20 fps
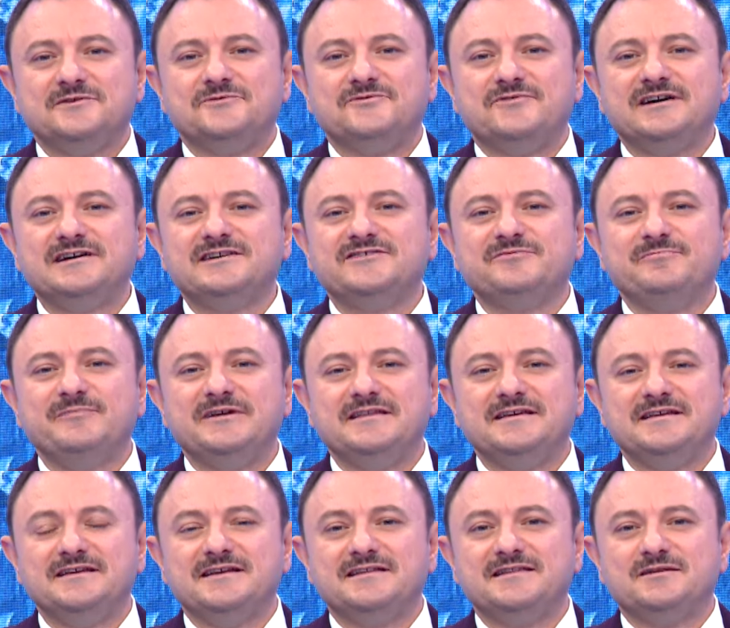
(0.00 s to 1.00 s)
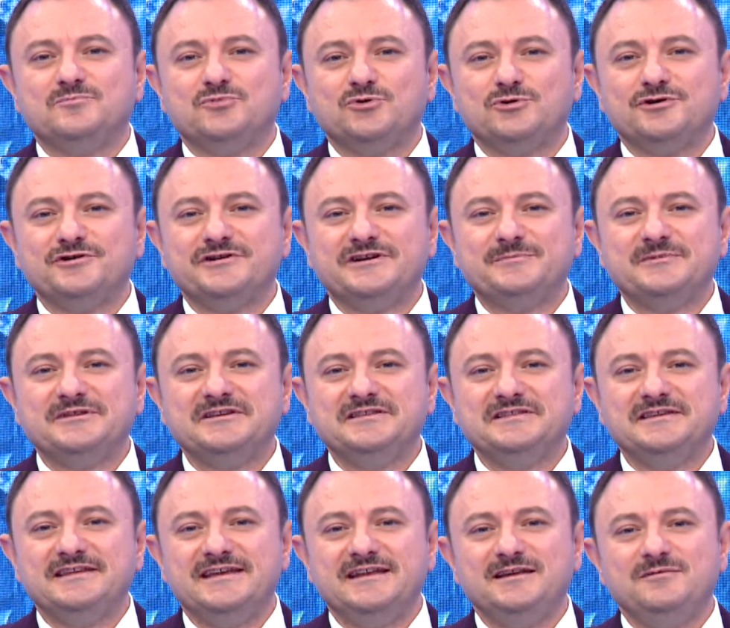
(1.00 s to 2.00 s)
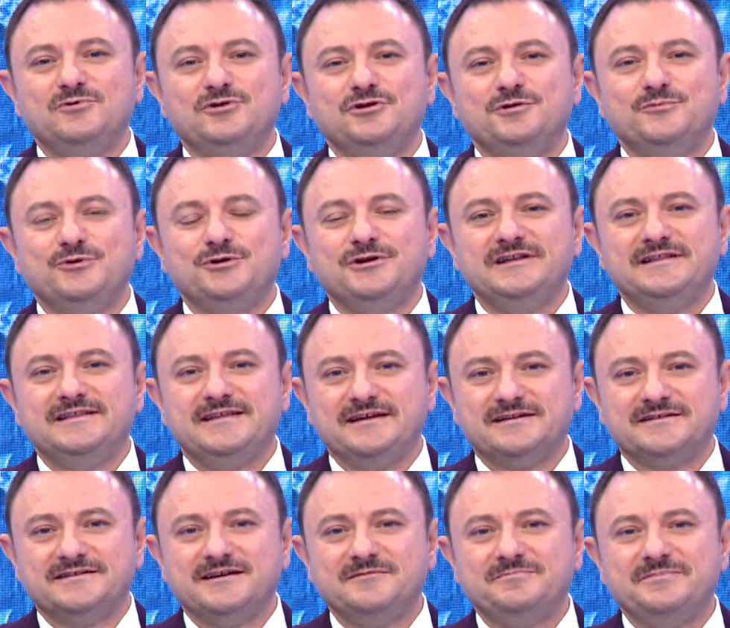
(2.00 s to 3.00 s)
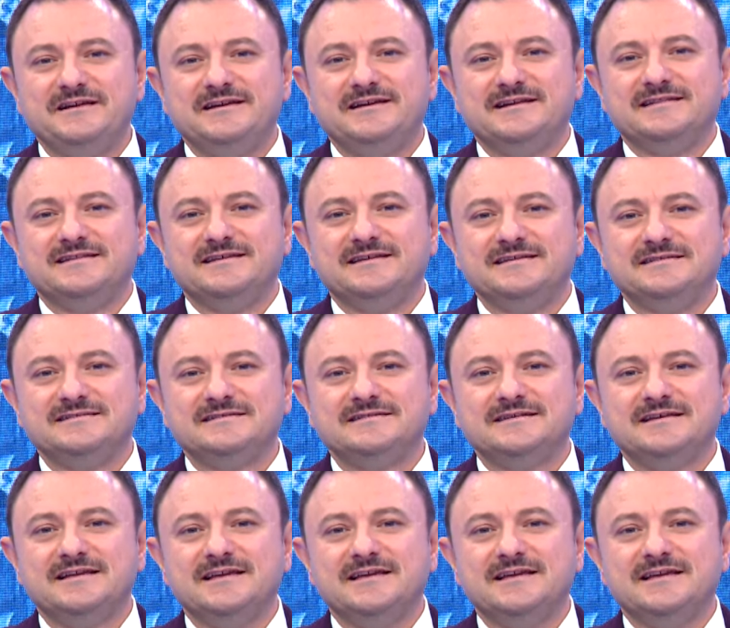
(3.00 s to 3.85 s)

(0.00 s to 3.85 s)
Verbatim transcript: Vakıf Medeniyeti programının yeni bölümüyle tekrar birlikteyiz.